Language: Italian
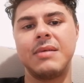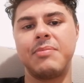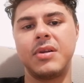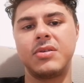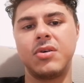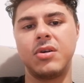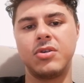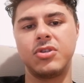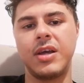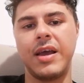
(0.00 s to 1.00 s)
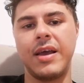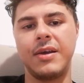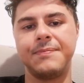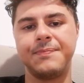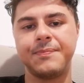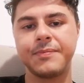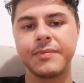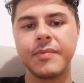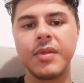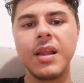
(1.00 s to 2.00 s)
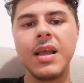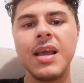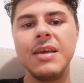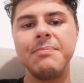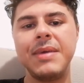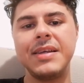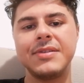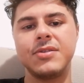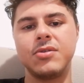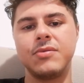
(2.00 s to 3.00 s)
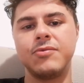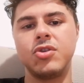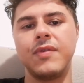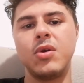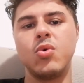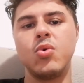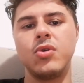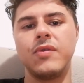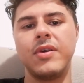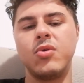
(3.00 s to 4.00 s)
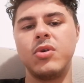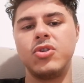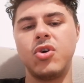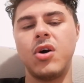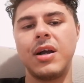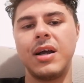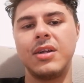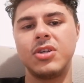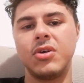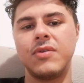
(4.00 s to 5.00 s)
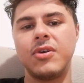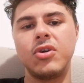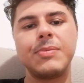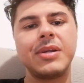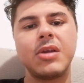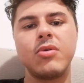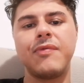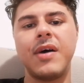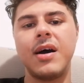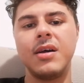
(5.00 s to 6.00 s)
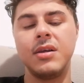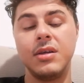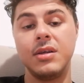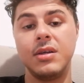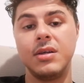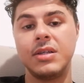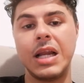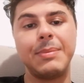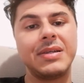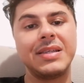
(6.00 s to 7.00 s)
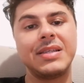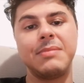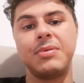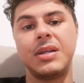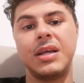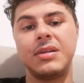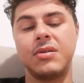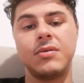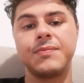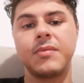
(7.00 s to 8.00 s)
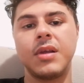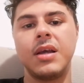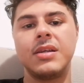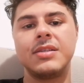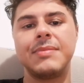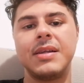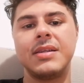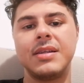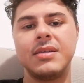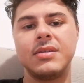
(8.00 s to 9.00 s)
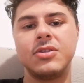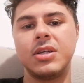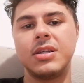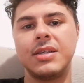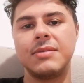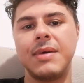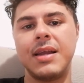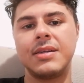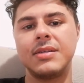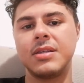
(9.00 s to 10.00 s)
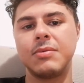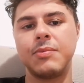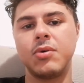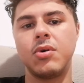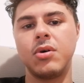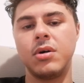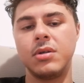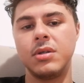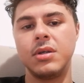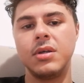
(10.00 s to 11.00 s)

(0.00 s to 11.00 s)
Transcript: è sempre il solito, cioè è immenso. Dove lui, dove lui gioca, cioè ogni, ogni partita che lui fa te la mette sempre dentro. E Dries, cioè Mertens è proprio